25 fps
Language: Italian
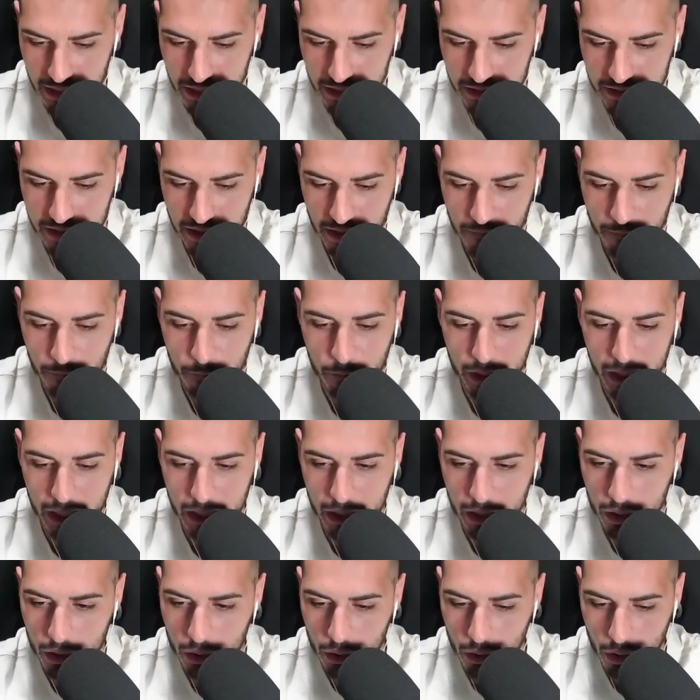Se
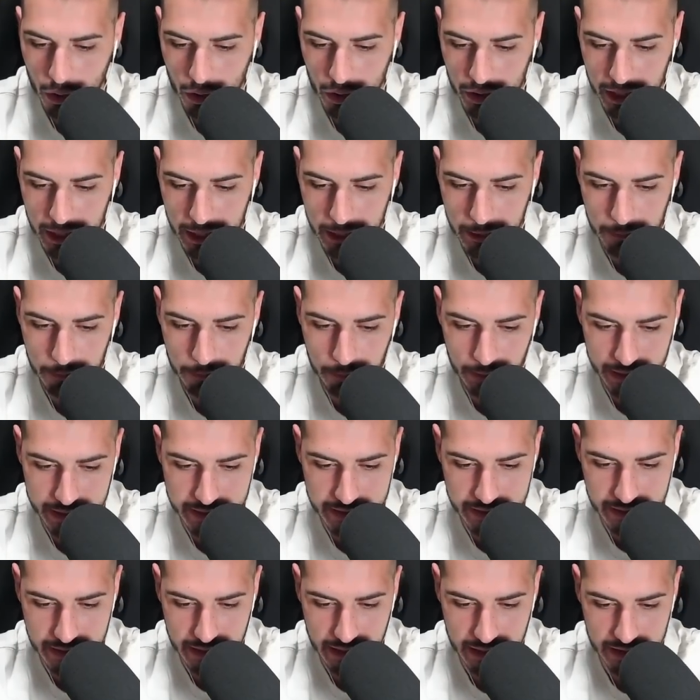vinco
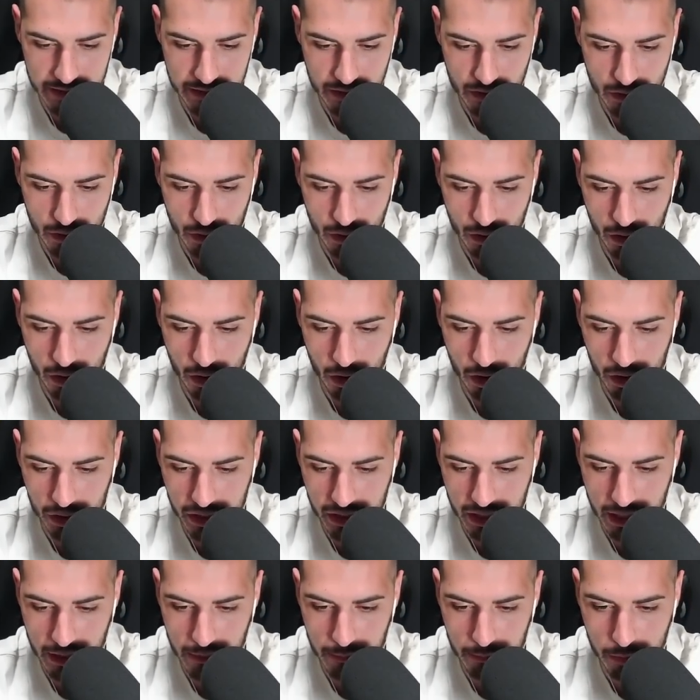impazzisco.
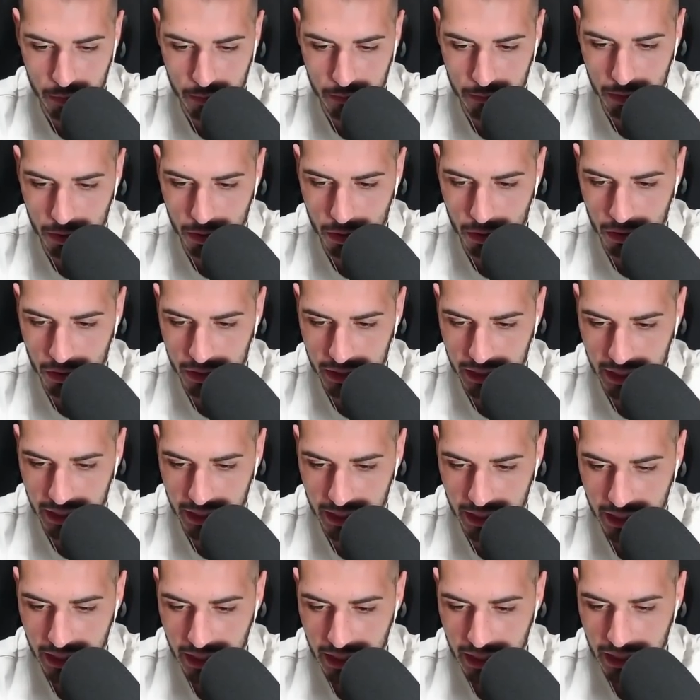Occhi ai
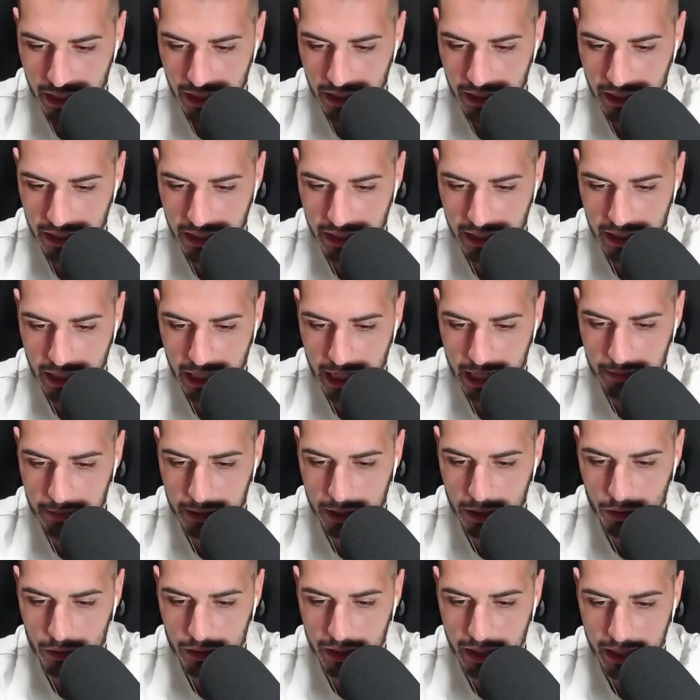bomboni. Ne
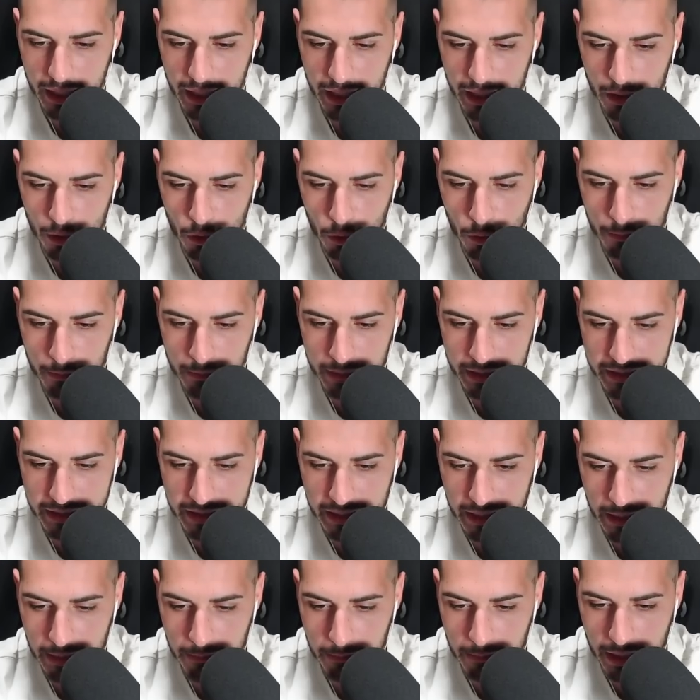crepano tre. Non mi
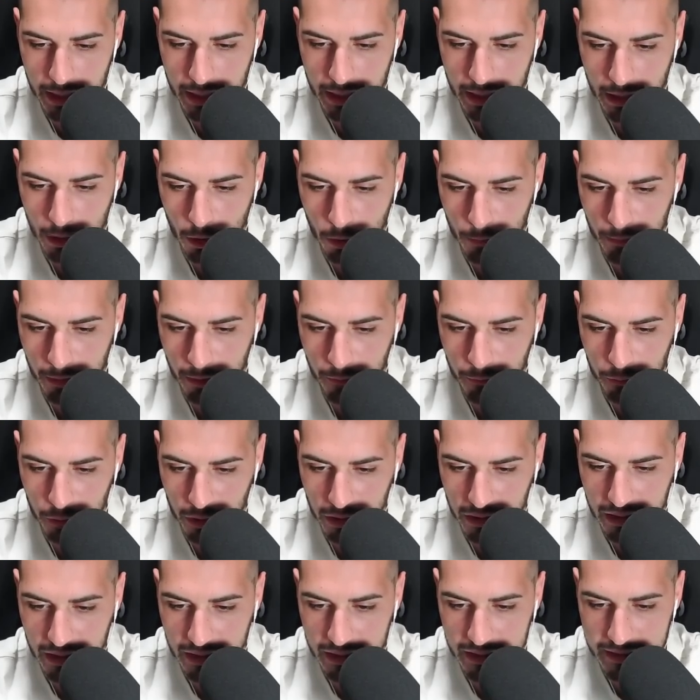sembra una lobby
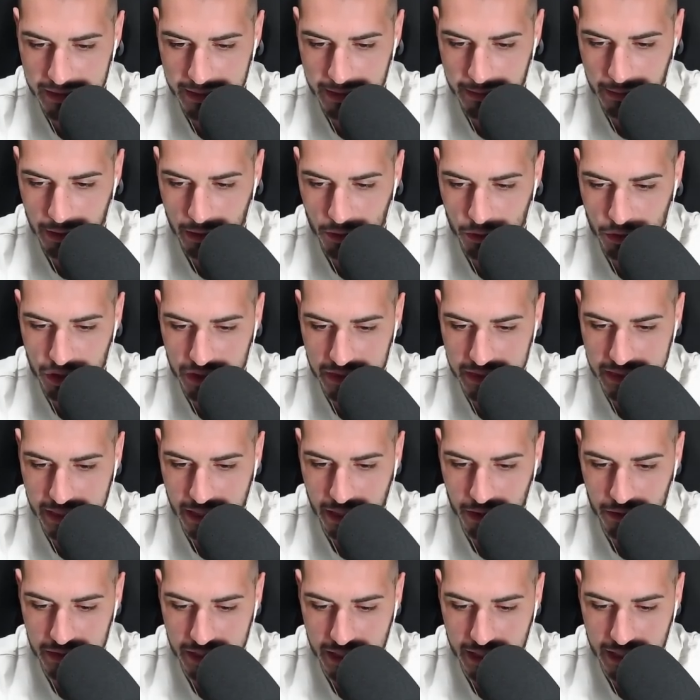fortissima. Non ci
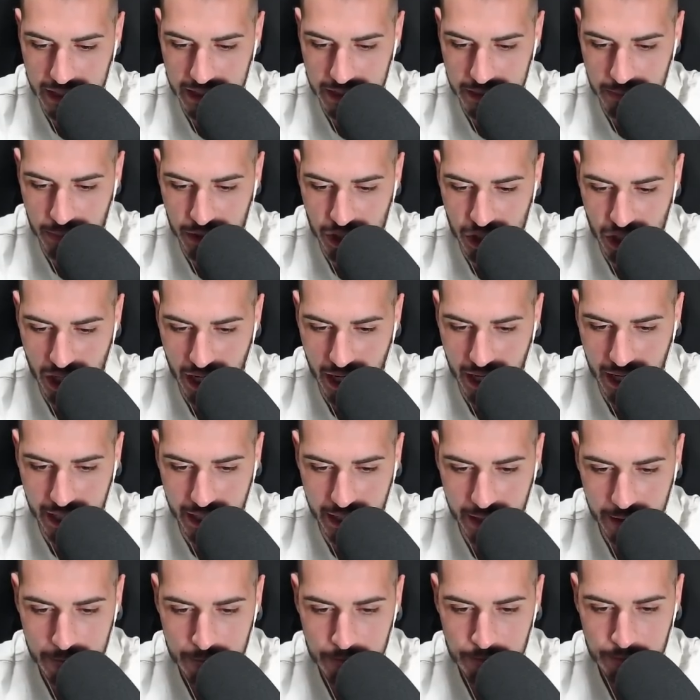stanno skin
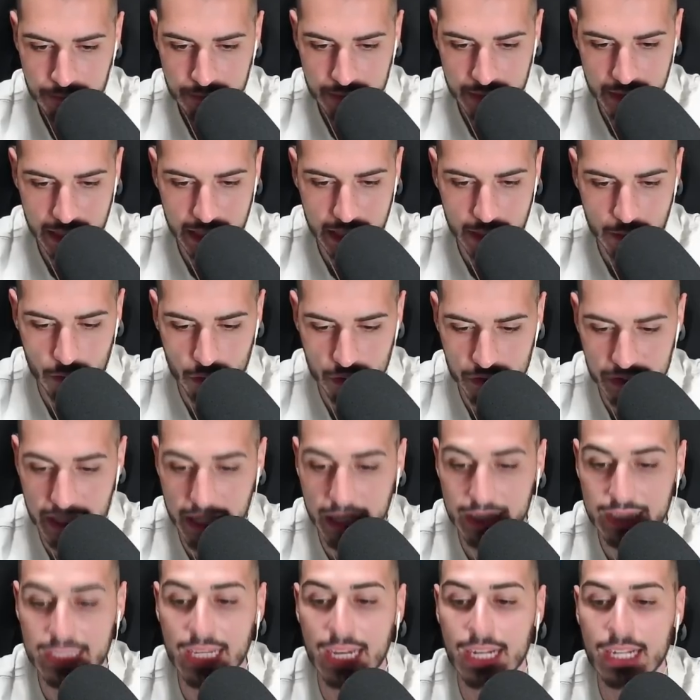speciali. Ne devono
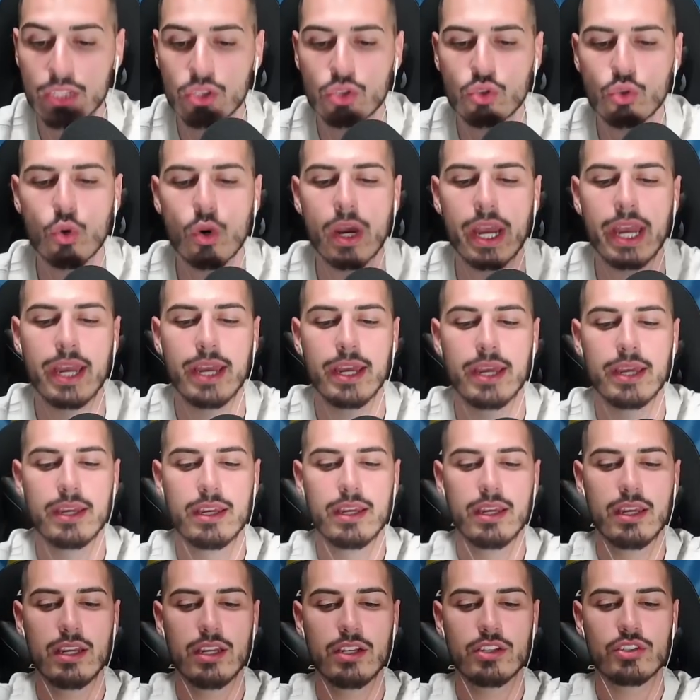schiantare due
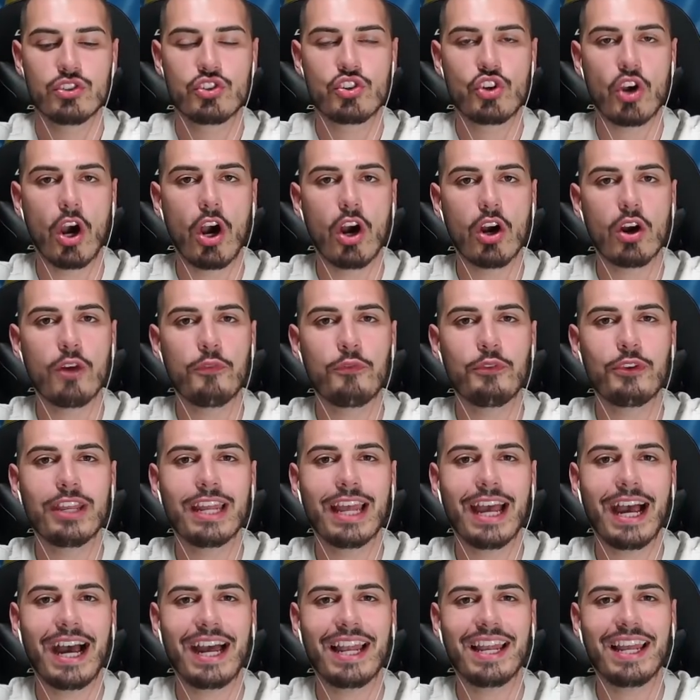gioco
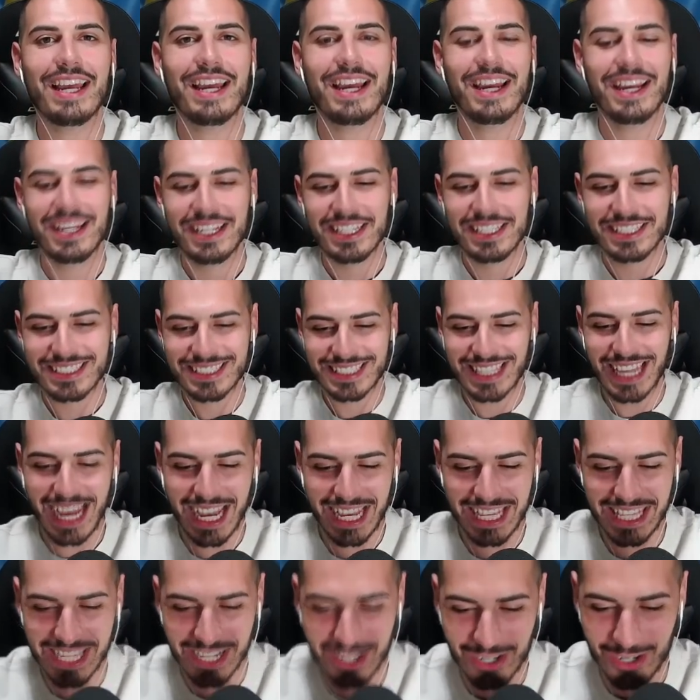finale
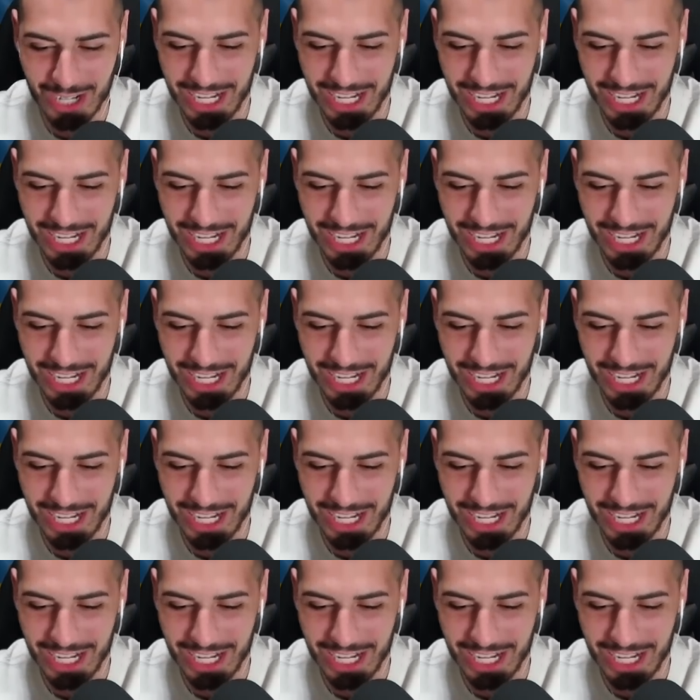Dai con la